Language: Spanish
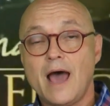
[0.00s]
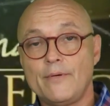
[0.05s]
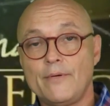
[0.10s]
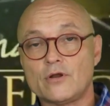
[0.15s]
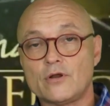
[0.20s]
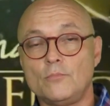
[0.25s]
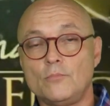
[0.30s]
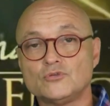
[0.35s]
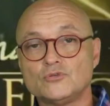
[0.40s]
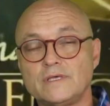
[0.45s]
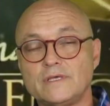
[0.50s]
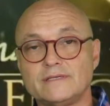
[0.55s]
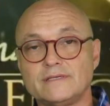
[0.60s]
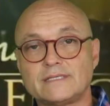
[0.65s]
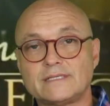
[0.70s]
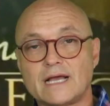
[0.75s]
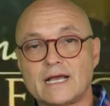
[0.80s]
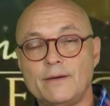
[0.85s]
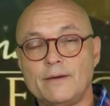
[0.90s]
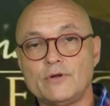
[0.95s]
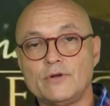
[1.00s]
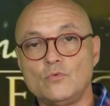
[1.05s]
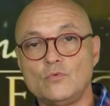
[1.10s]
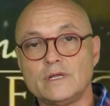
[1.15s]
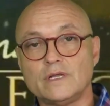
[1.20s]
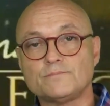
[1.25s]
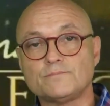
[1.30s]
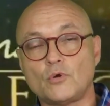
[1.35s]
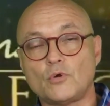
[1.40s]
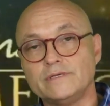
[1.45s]
ver cómo se destacaban
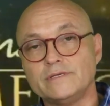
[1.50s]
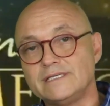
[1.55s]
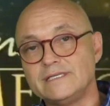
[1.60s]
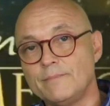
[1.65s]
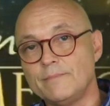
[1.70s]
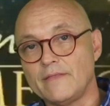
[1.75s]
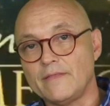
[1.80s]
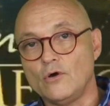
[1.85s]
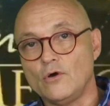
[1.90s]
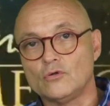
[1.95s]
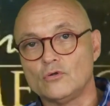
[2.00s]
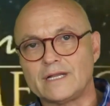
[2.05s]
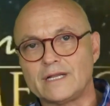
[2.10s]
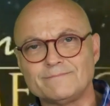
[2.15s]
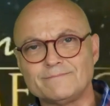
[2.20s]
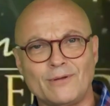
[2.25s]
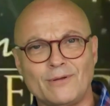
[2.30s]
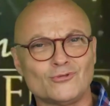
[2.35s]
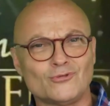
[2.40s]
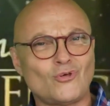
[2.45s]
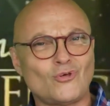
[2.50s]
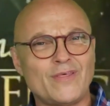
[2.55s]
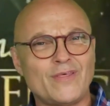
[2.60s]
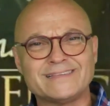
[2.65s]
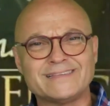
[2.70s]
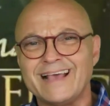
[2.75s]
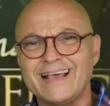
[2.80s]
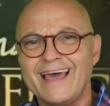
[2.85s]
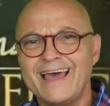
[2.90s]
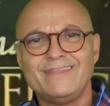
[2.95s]
unas por encima de otras, pero
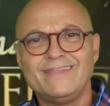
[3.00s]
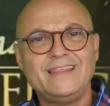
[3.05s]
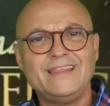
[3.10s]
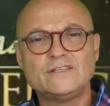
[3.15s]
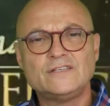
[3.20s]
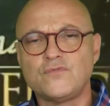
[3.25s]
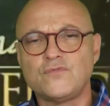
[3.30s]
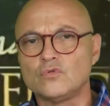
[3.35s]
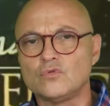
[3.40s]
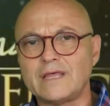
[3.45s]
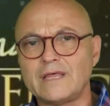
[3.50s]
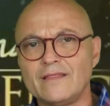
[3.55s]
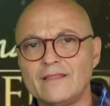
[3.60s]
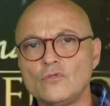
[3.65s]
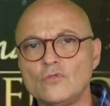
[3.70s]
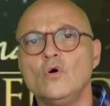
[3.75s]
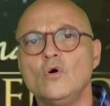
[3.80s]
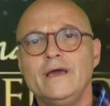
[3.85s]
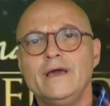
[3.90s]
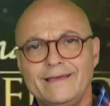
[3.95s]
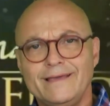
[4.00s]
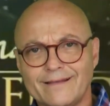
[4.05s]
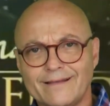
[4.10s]
todas disfrutando.